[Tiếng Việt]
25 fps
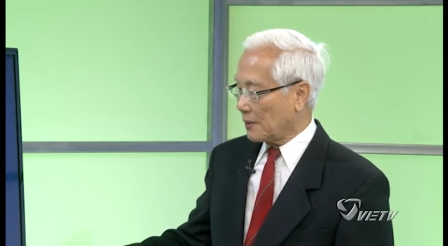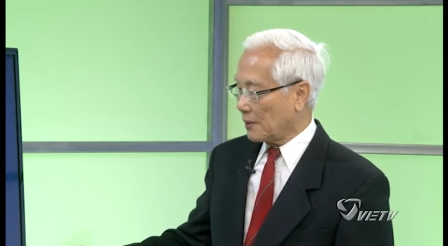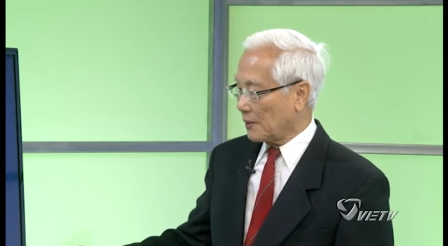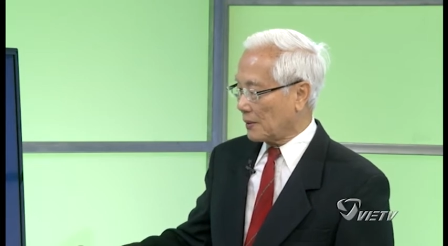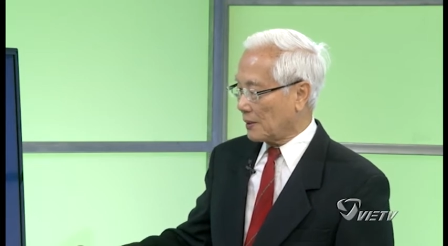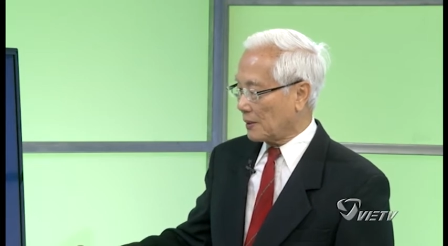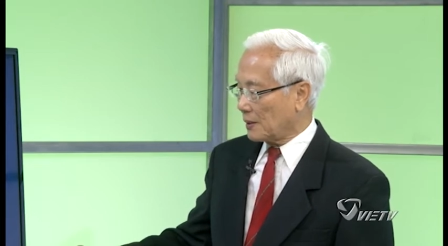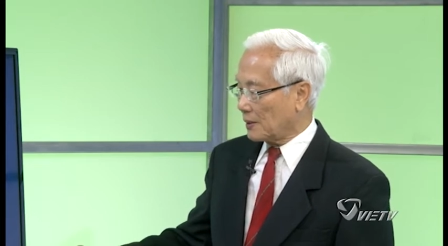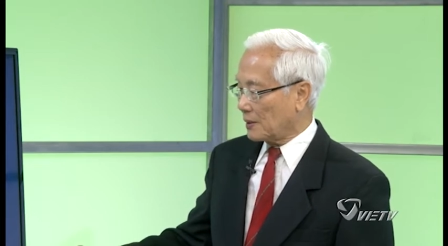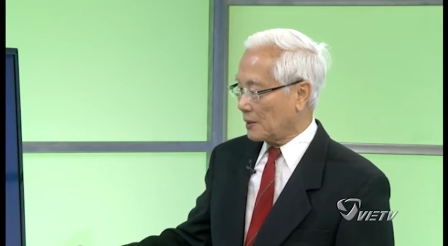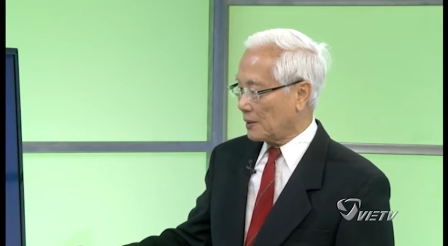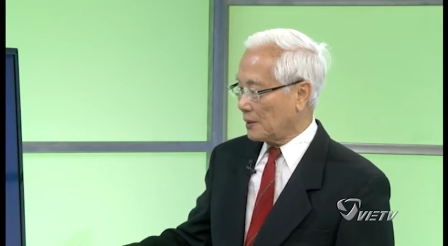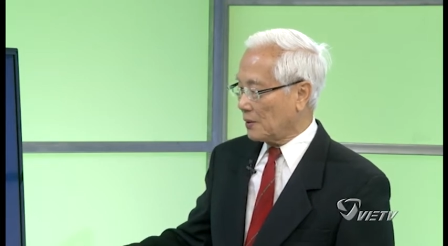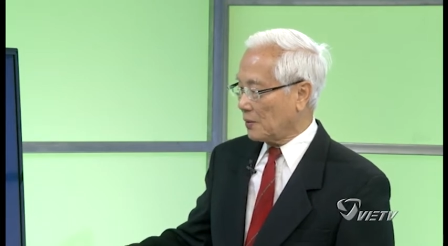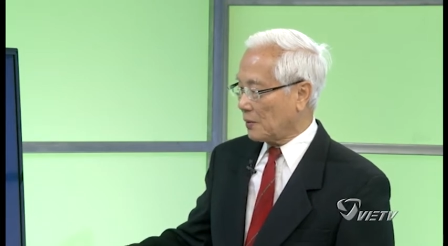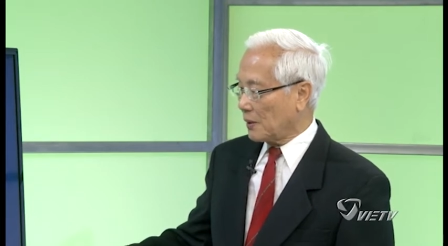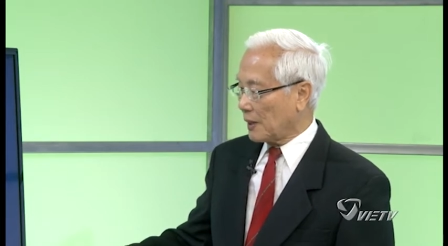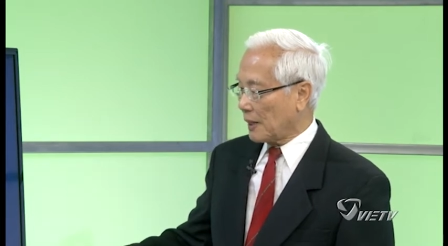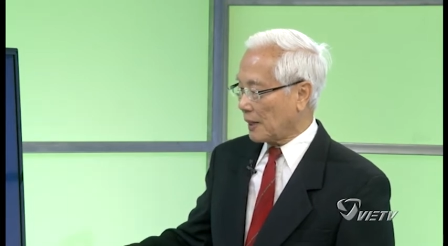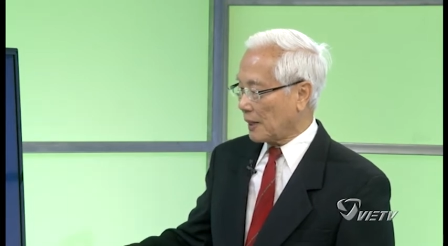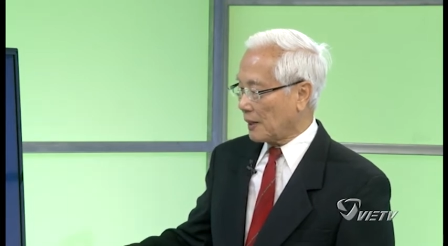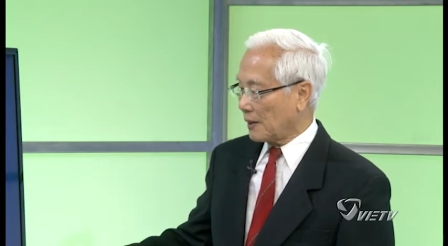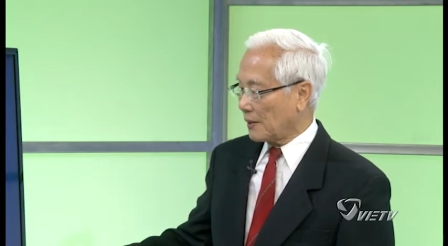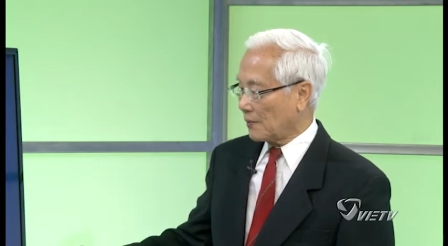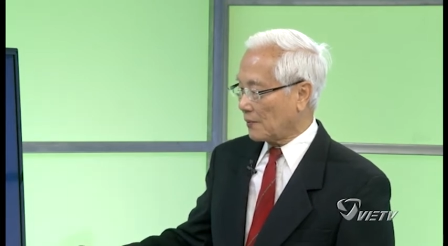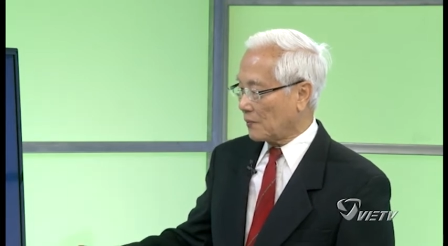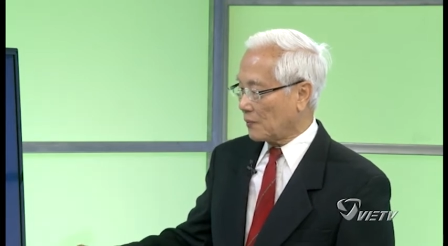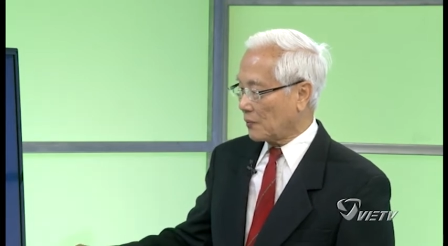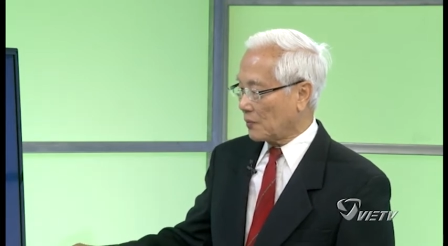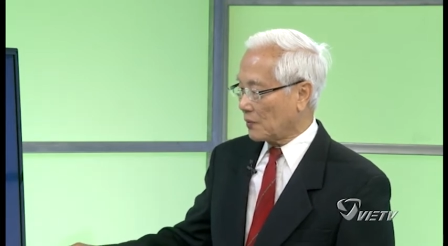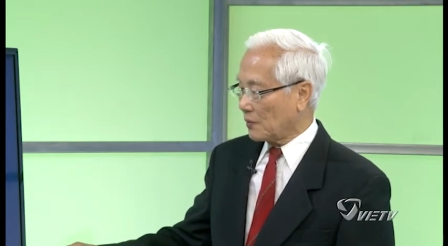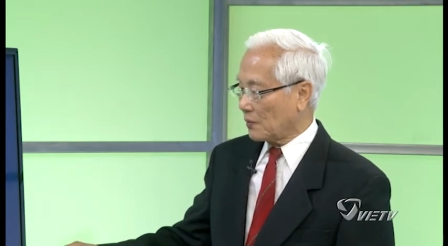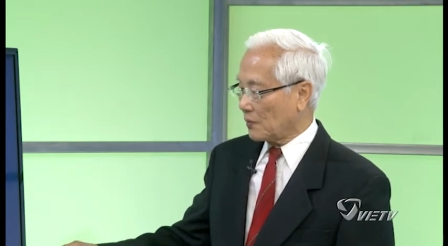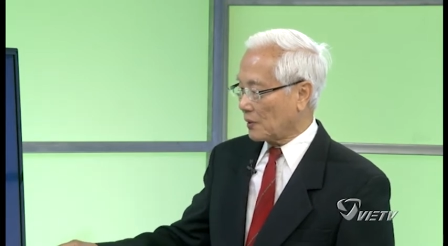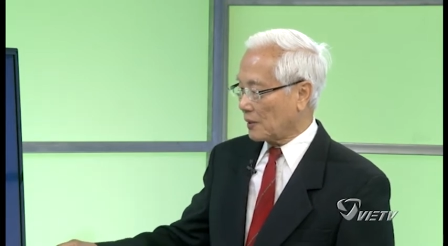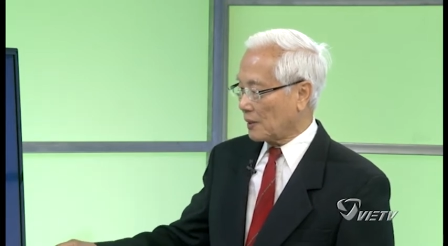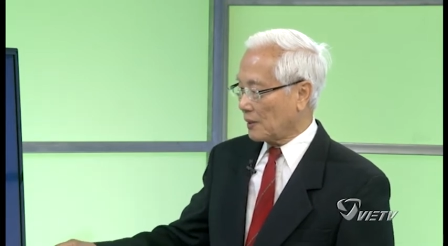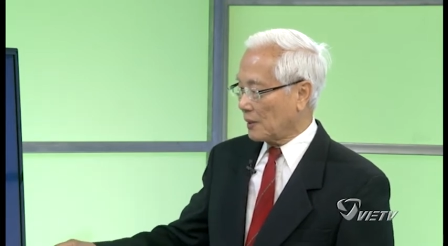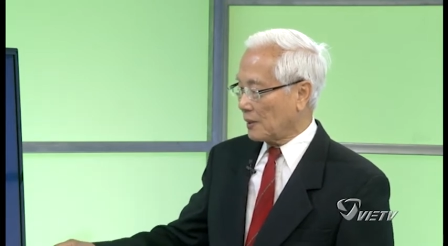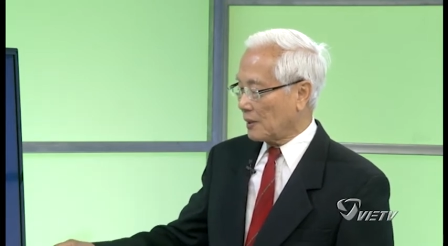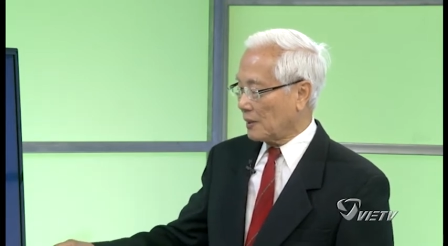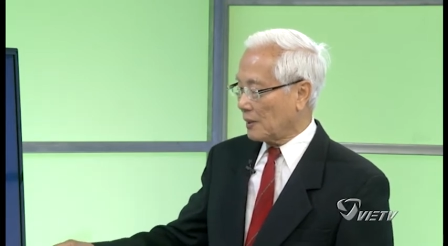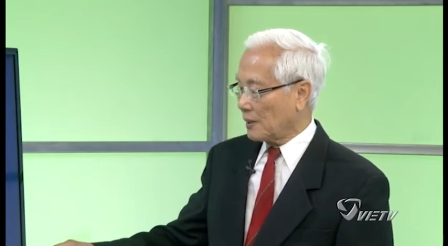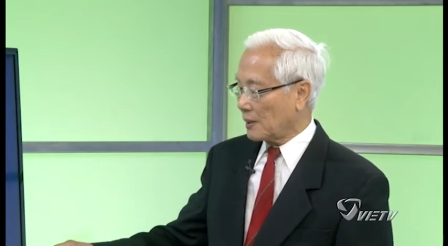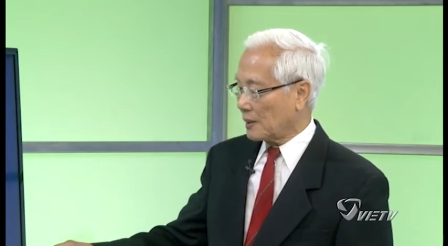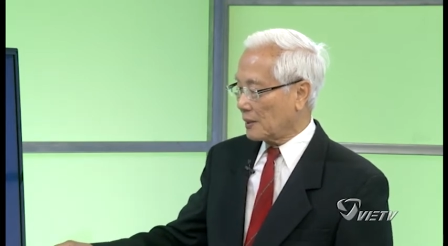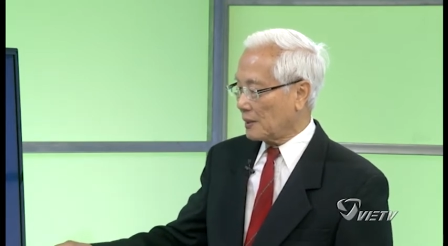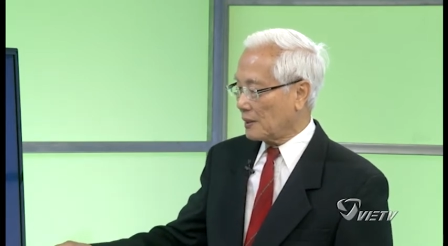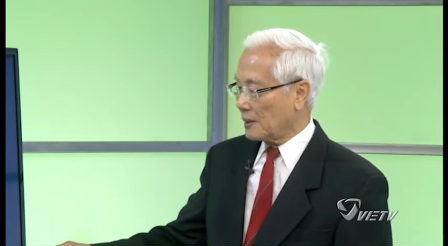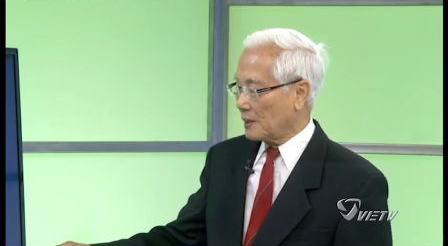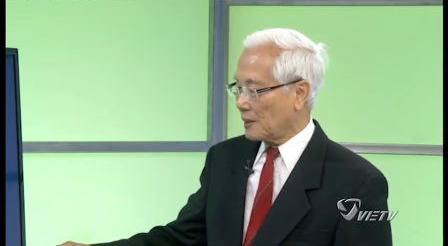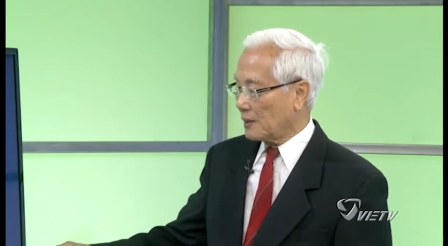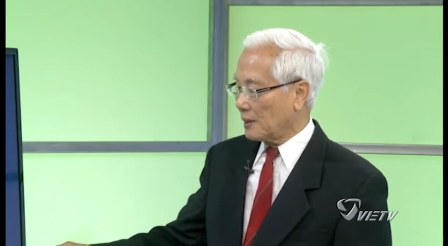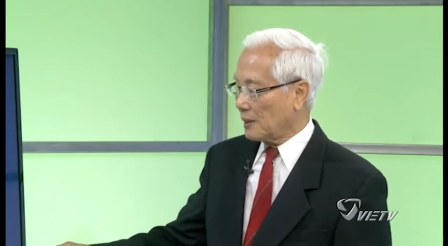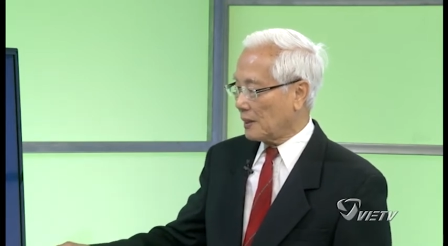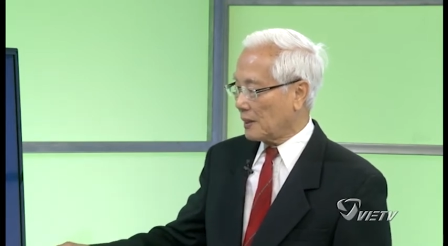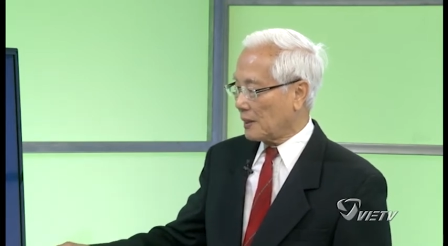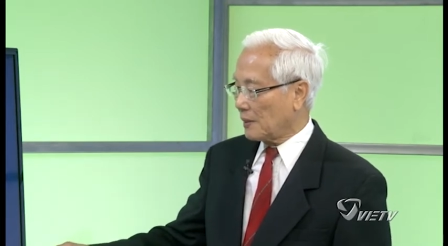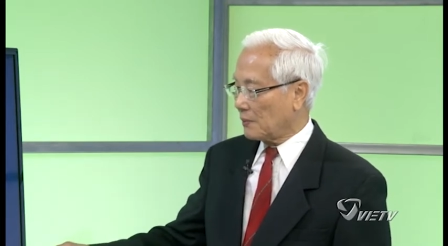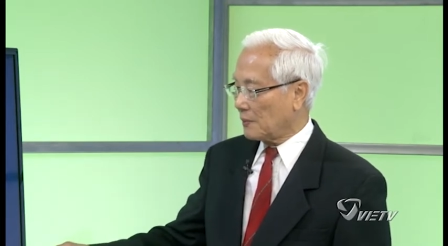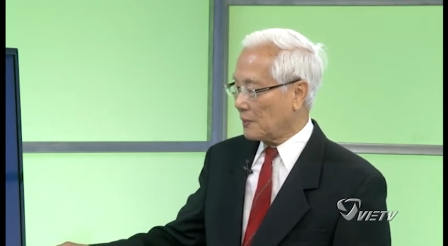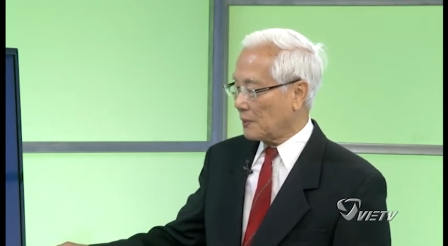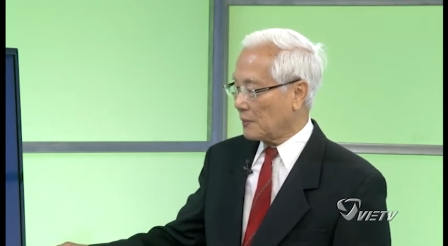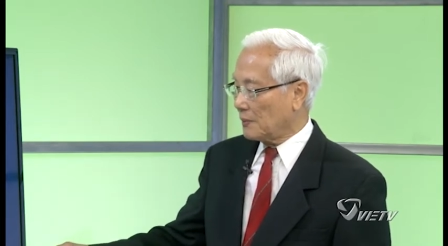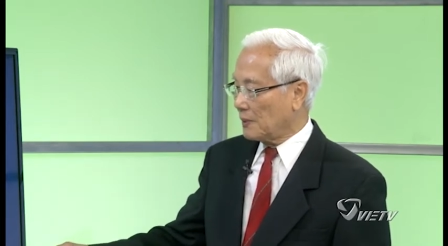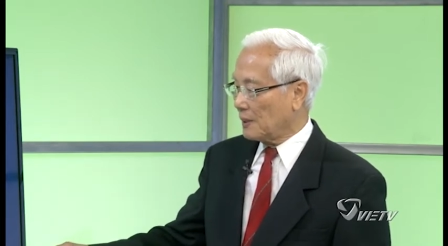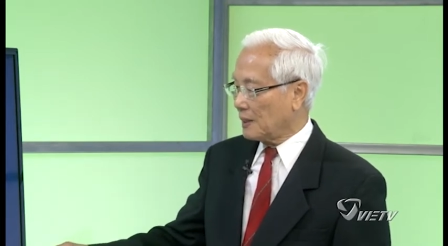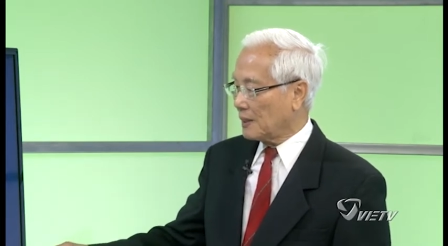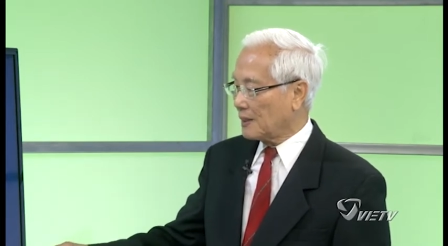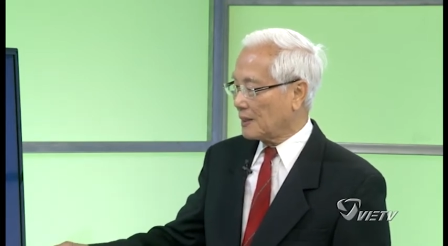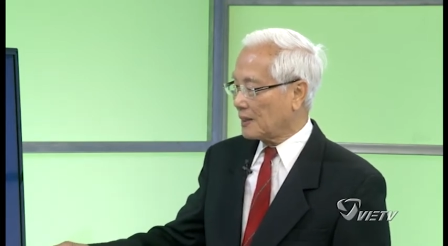gọi là trĩ ngoại và đây là cái trĩ nằm ở bên